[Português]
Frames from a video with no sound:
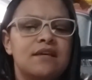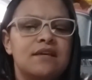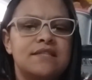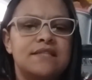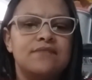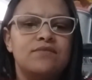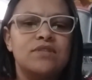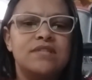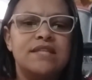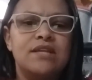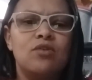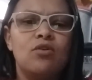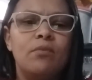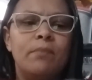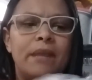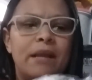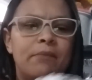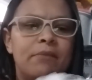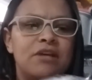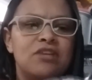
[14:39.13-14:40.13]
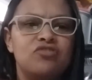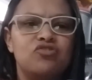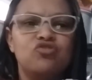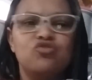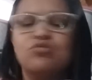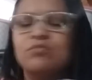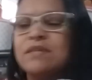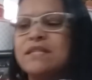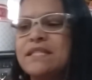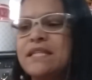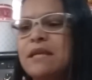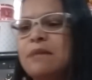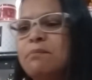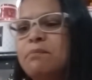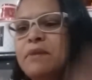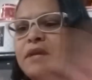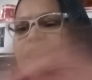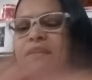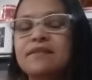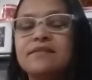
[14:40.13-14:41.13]
Se você comprar mais de uma, você
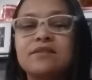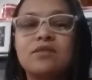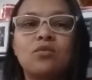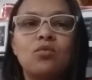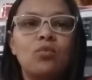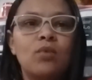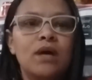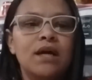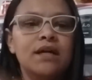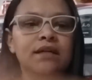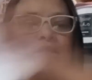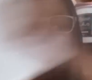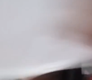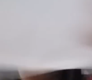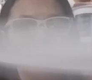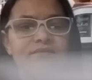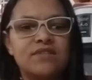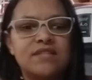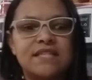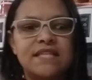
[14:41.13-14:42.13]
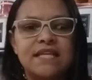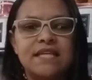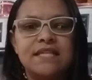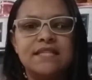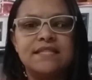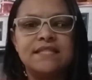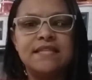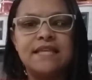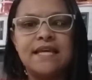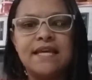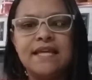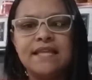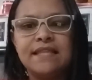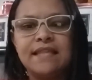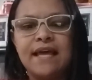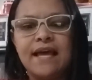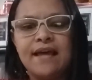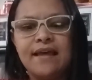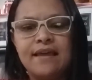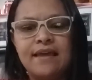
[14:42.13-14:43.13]
empilha quantas você quiser,
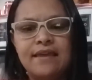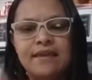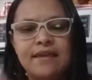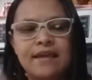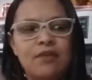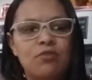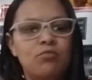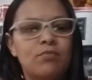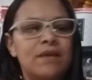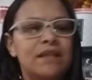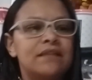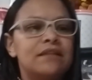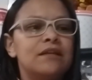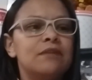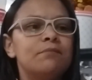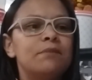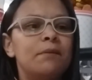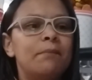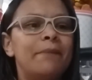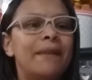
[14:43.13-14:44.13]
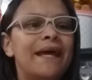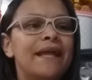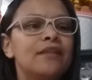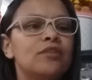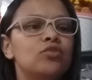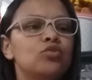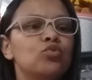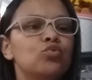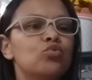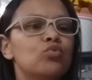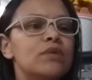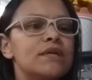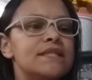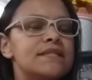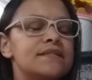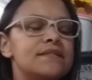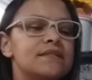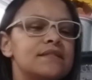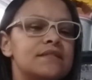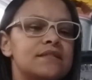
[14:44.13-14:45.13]
tá? E é uma tampa para
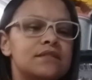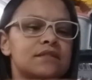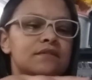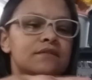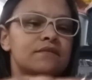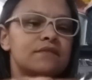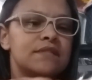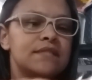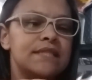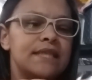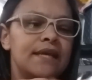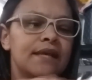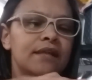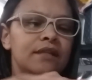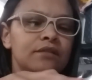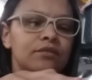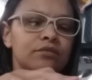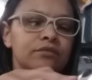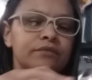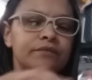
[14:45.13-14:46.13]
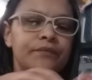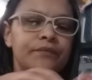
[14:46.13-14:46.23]
duas, certo?